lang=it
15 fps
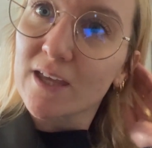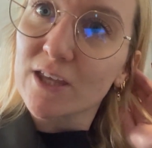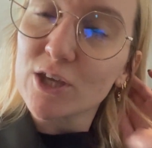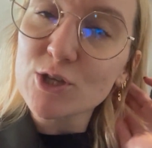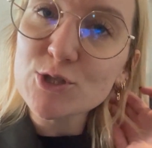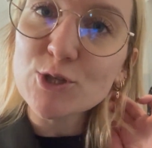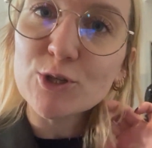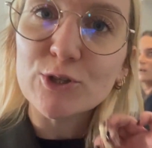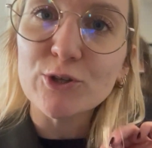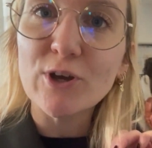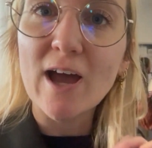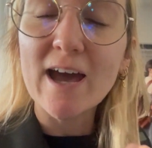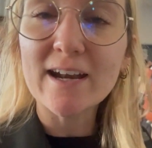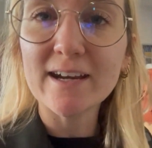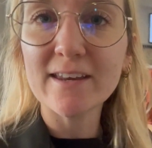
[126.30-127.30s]
Io sono
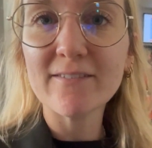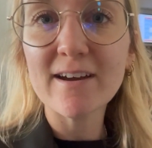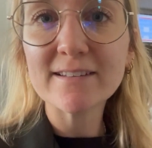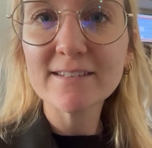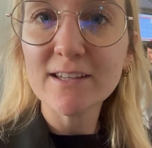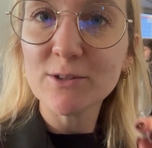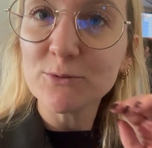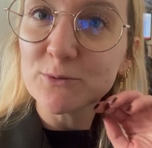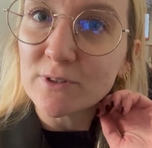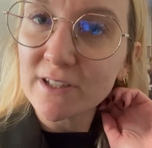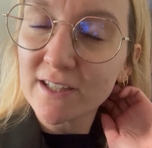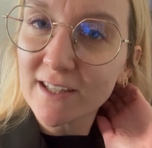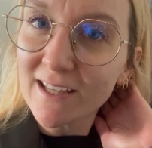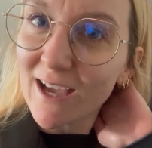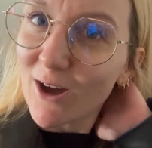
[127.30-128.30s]
arrivata in
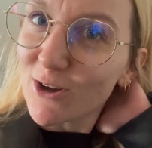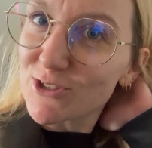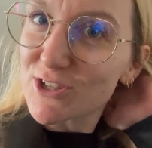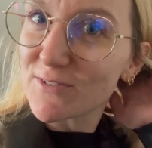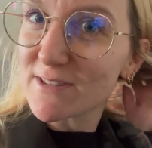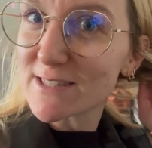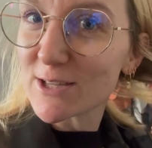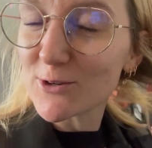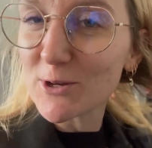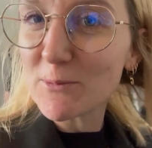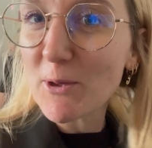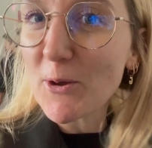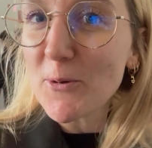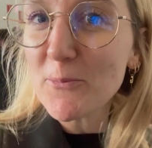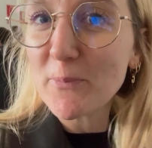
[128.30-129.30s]
Uni, ho già visto qui i
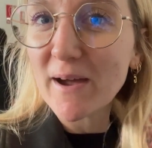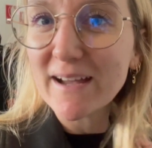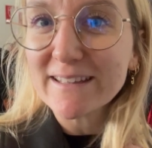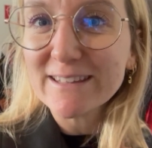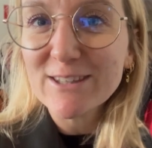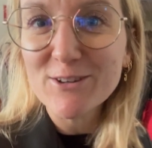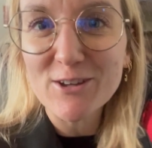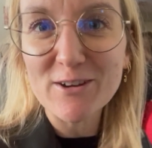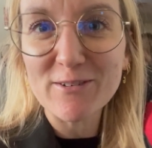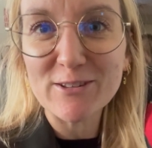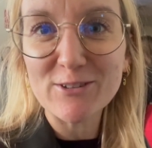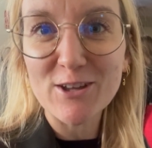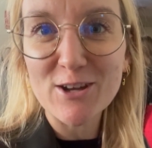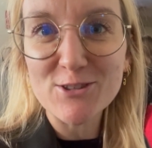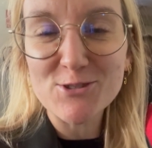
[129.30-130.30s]
miei compagni, ora
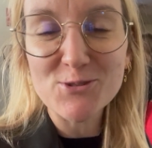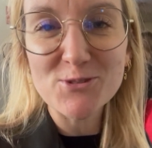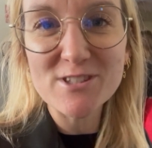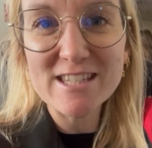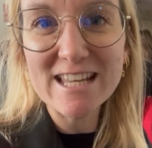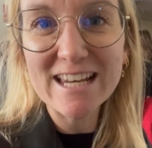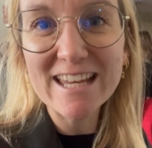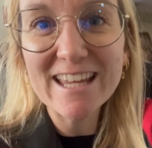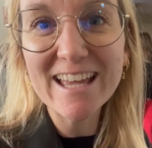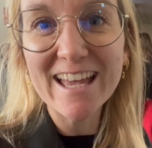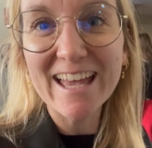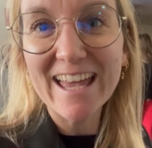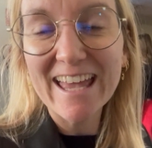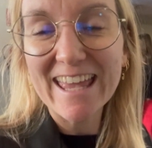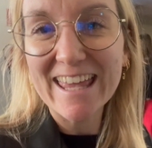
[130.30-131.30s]
vado a raggiungerli
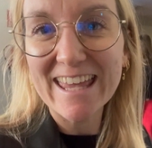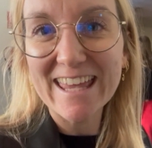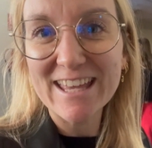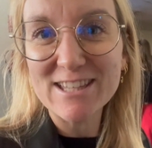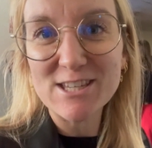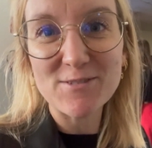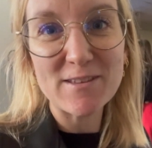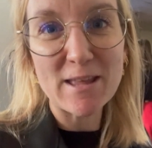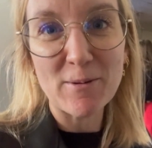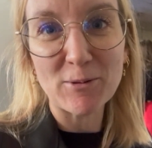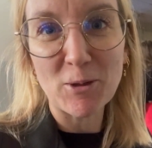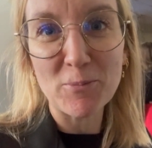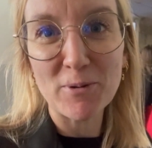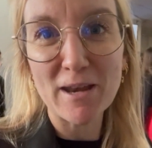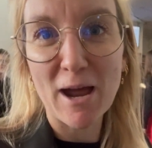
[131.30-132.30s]
e ci vediamo
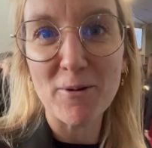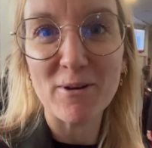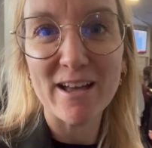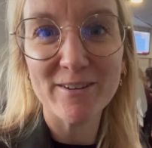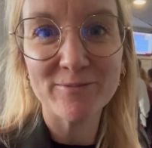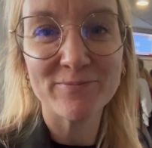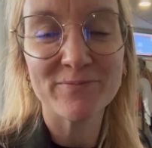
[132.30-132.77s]
dopo in aula.